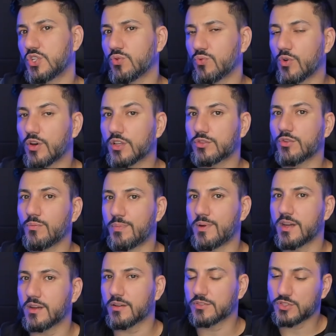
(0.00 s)
de um outro
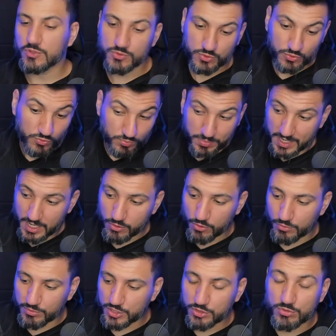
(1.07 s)
banco, de, de, um
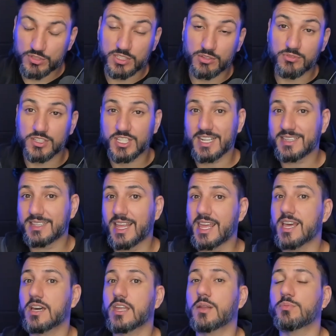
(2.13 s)
banco ou uma instituição que já
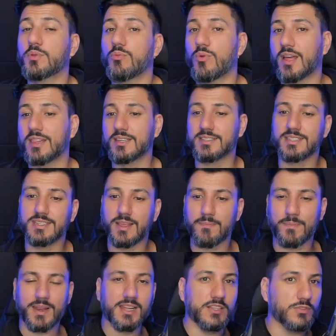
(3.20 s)
tenha criptomoedas e
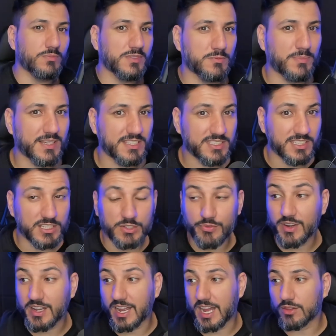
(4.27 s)
dê para eles uma espécie de
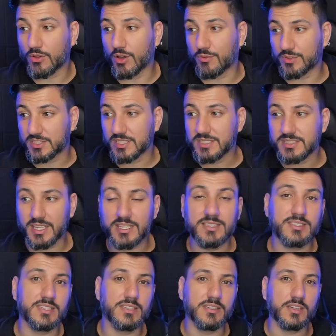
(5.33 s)
certificado, ó, oh, vocês têm
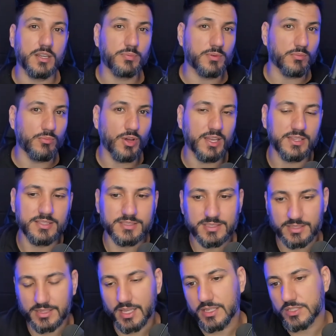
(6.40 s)
sim
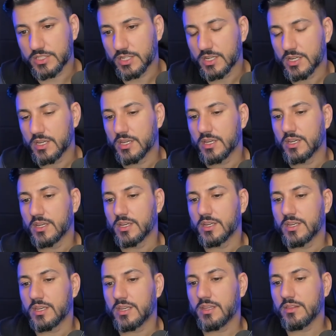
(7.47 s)
criptomoedas, entende?
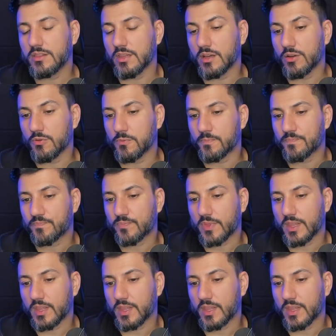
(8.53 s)
Então,